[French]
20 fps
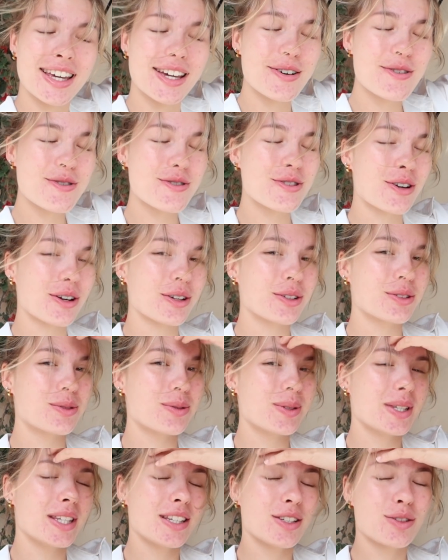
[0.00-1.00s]
Et
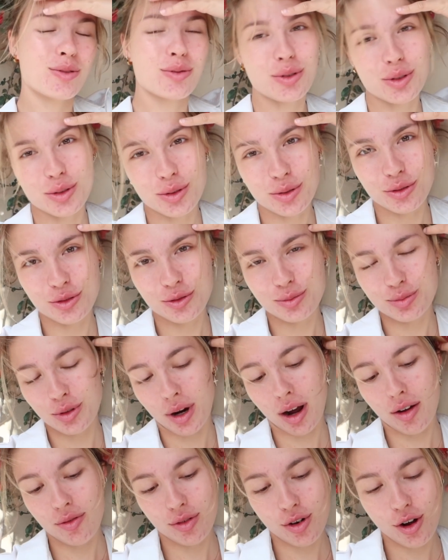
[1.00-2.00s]
aujourd'hui, je vous retrouve
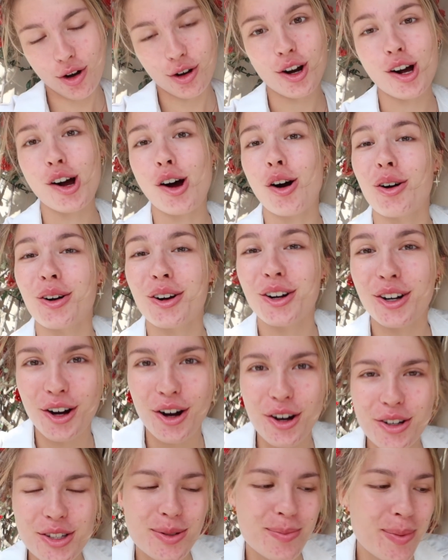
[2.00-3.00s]
pour un vlog en
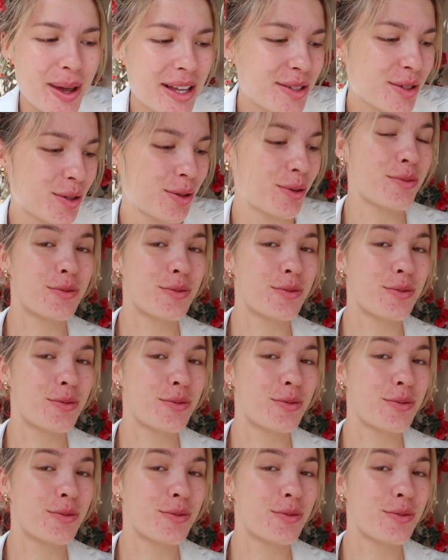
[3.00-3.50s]
Corse parce que